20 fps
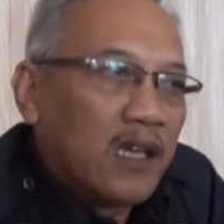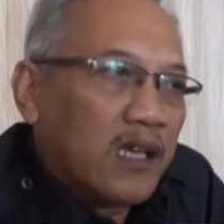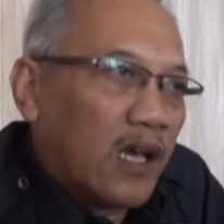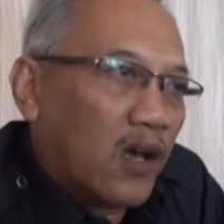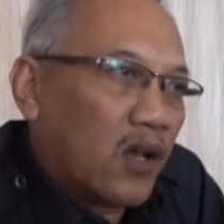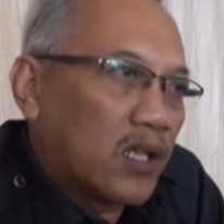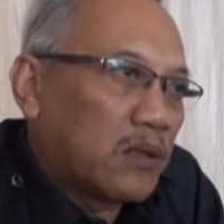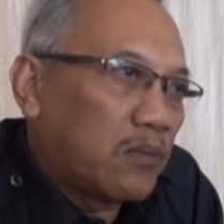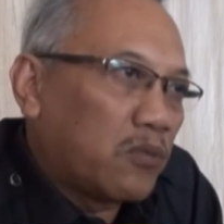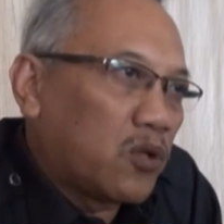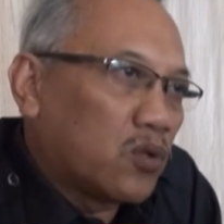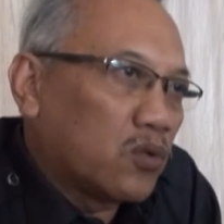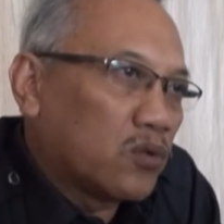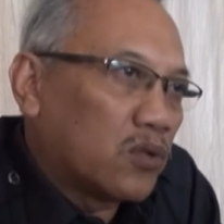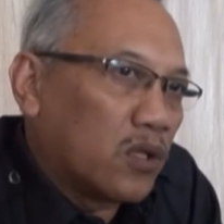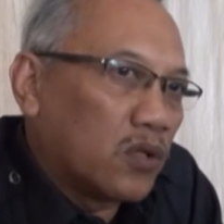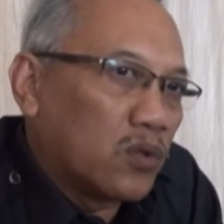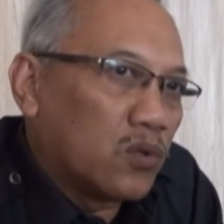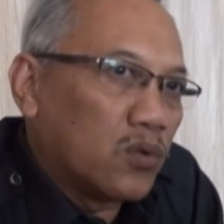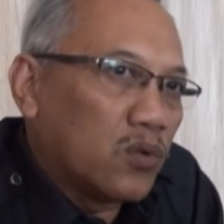Nah, oleh itu
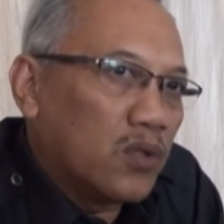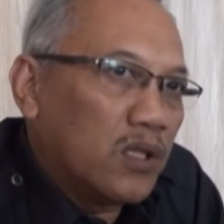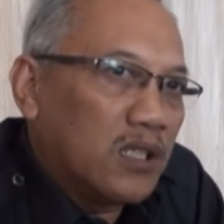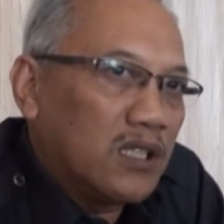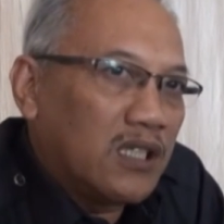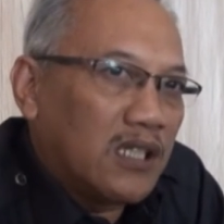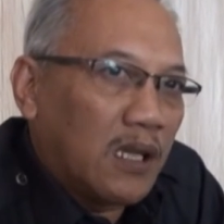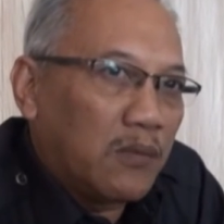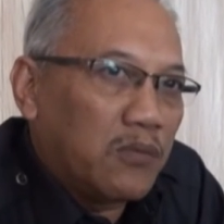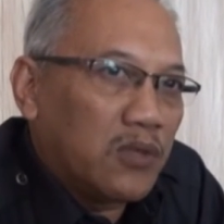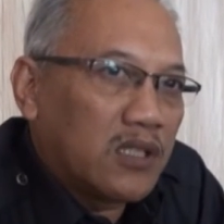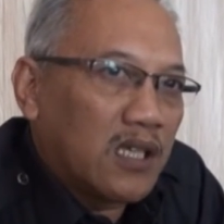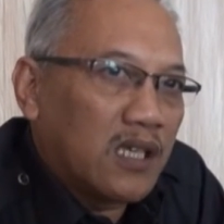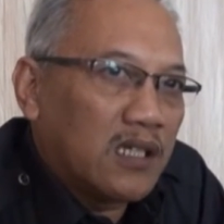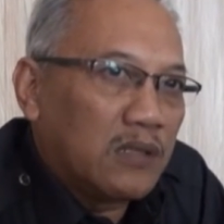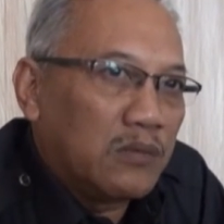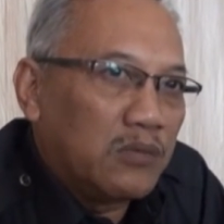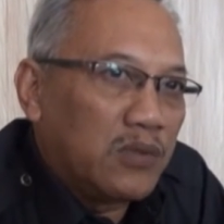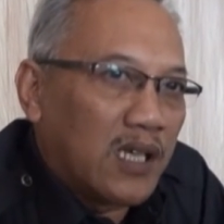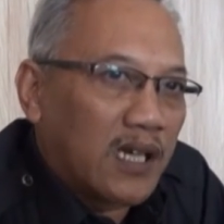tentu ini tidak bisa
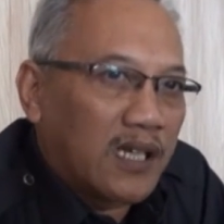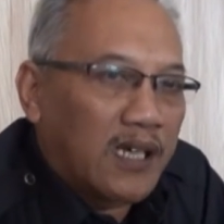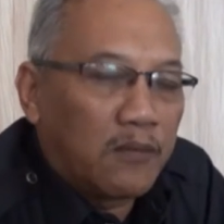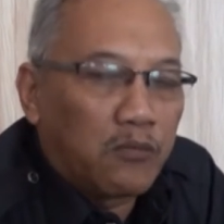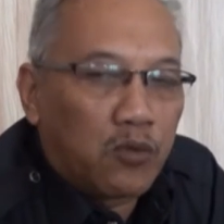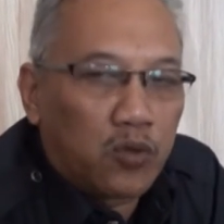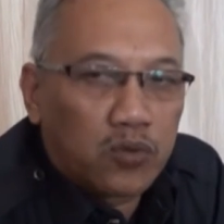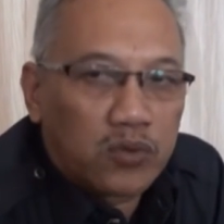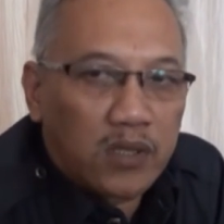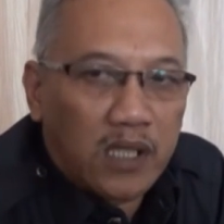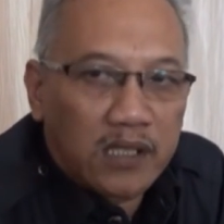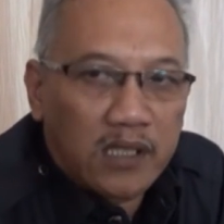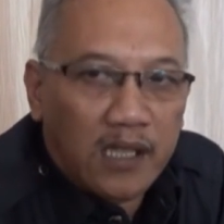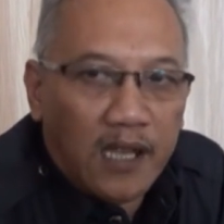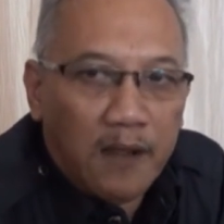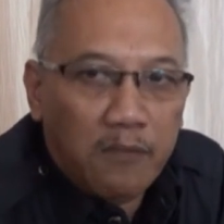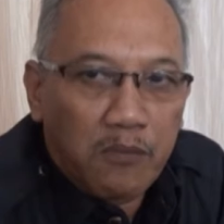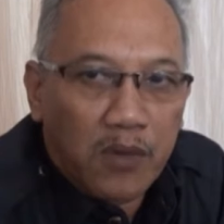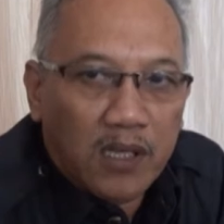dibiarkan begitu saja.